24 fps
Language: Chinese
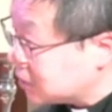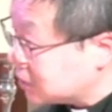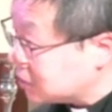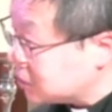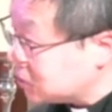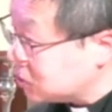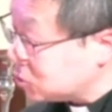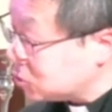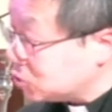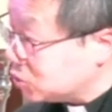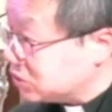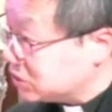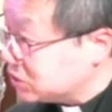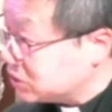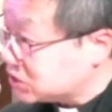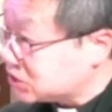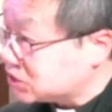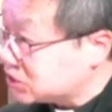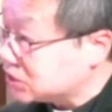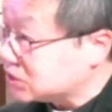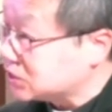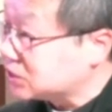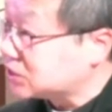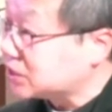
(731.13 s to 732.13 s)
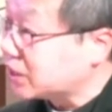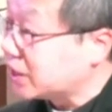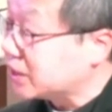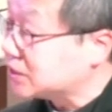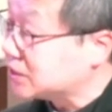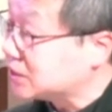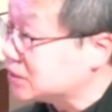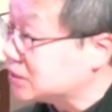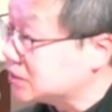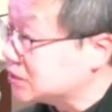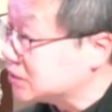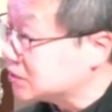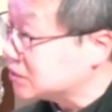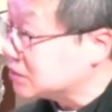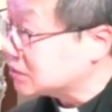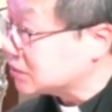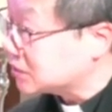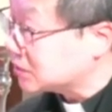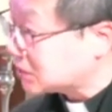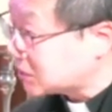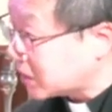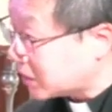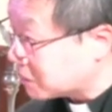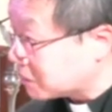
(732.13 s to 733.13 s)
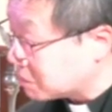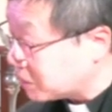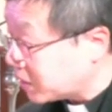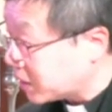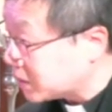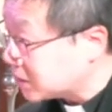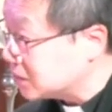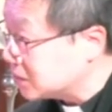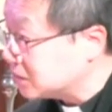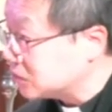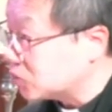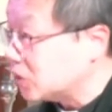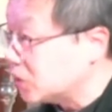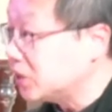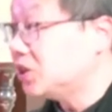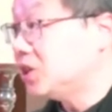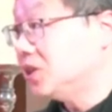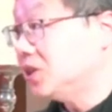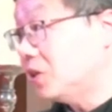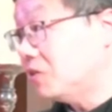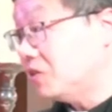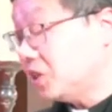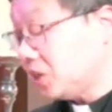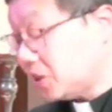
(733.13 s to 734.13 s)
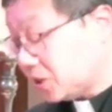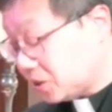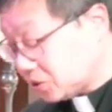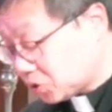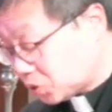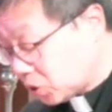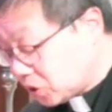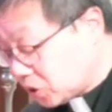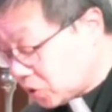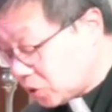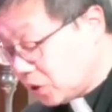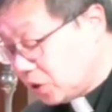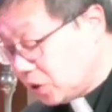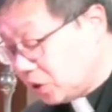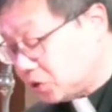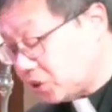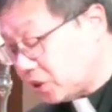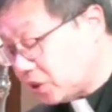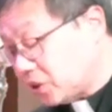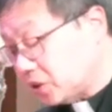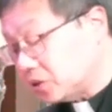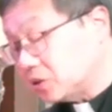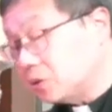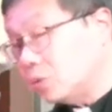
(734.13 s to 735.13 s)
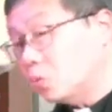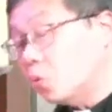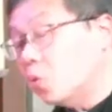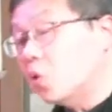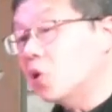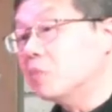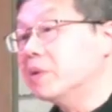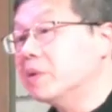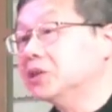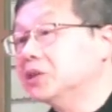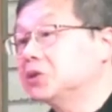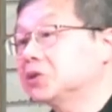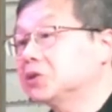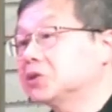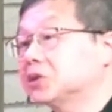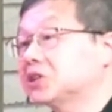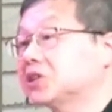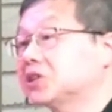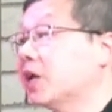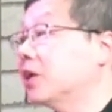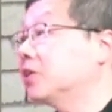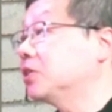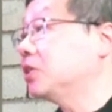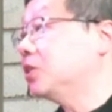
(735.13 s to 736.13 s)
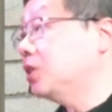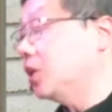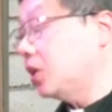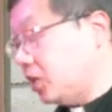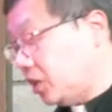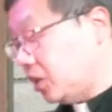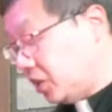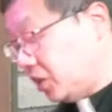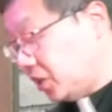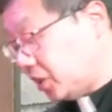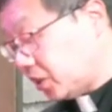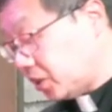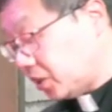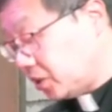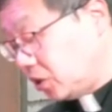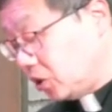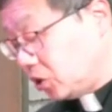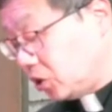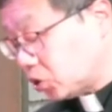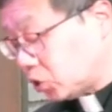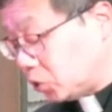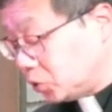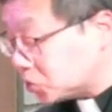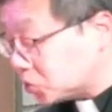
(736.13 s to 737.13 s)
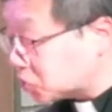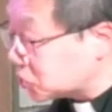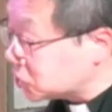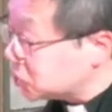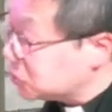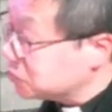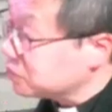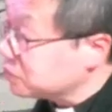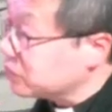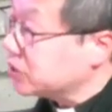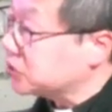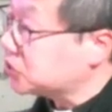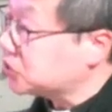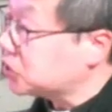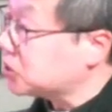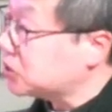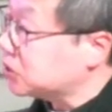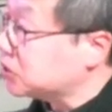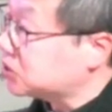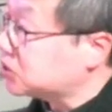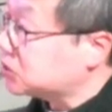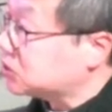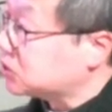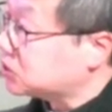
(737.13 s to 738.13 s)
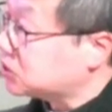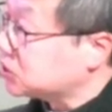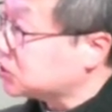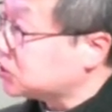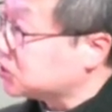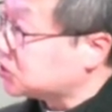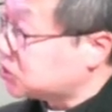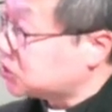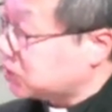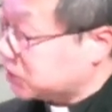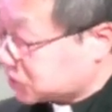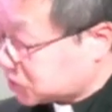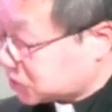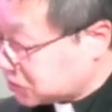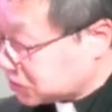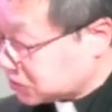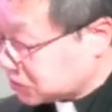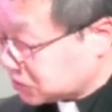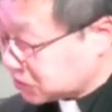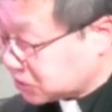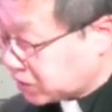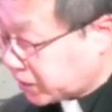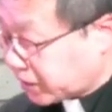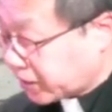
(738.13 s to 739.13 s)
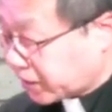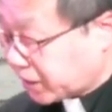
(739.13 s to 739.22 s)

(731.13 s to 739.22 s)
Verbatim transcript: 运行在上面，所以提到灵，所以这个我们就是上帝和灵。同时，这个这个解释也